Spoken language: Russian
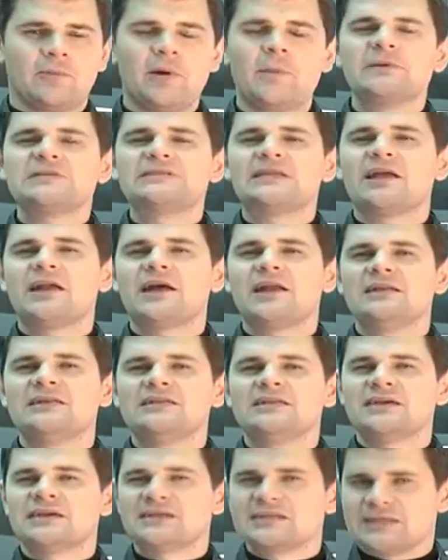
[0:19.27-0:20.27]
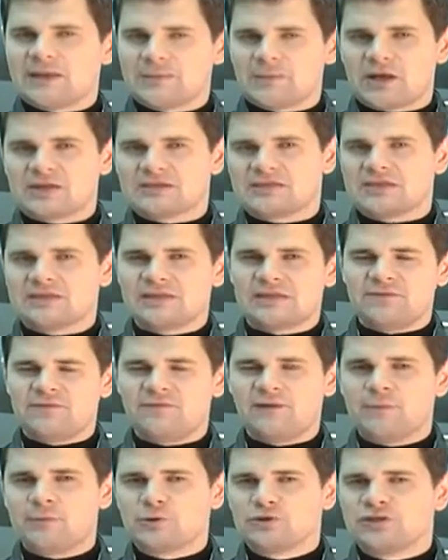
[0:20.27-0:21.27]
Мы постарались разобраться с этим
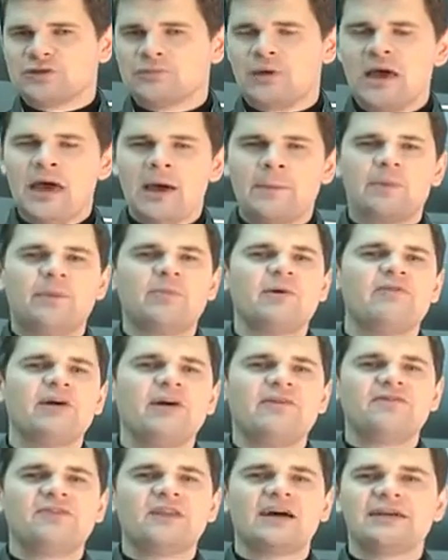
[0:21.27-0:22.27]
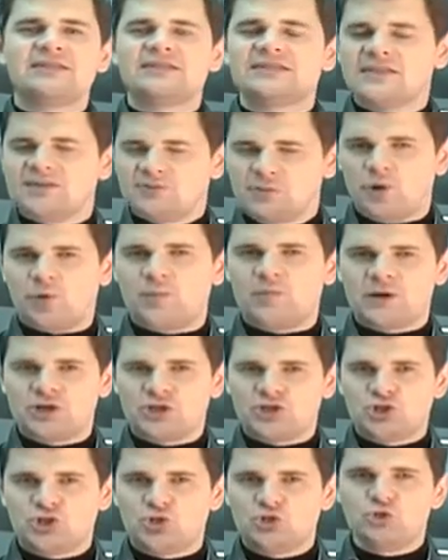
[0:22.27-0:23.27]
вопросом, побывав на седьмом по
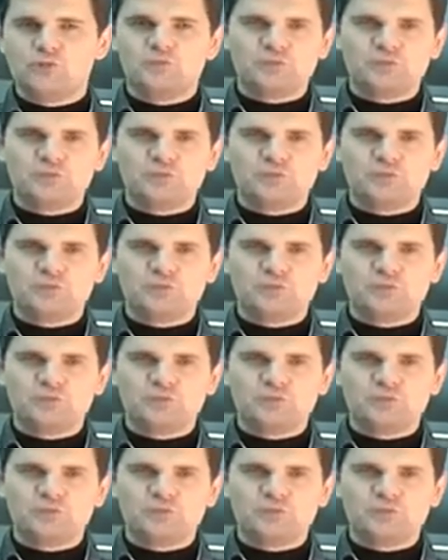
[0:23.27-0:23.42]
счету